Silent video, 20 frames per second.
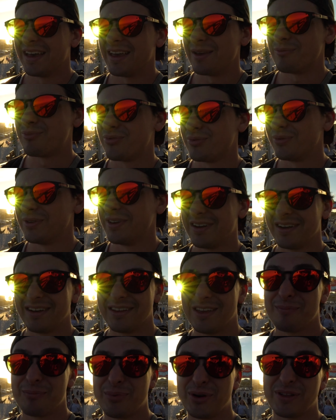et puis euh,
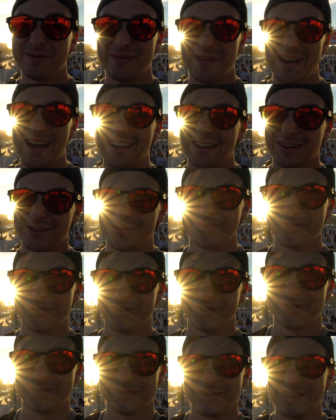il n'y a pas de vagues
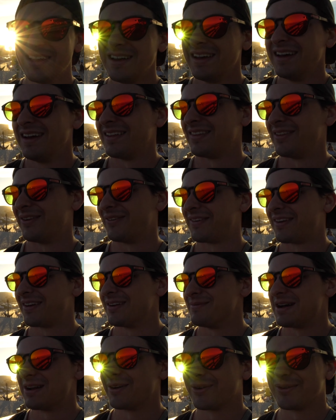aujourd'hui. Donc
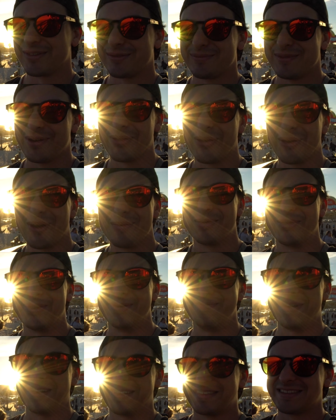euh, malheureusement, on n'aura pas de
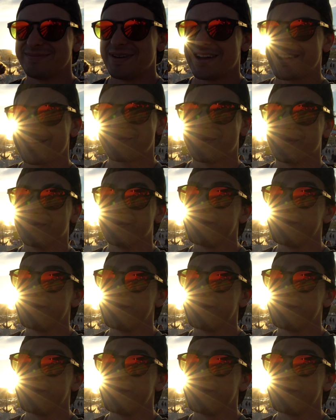belles images pour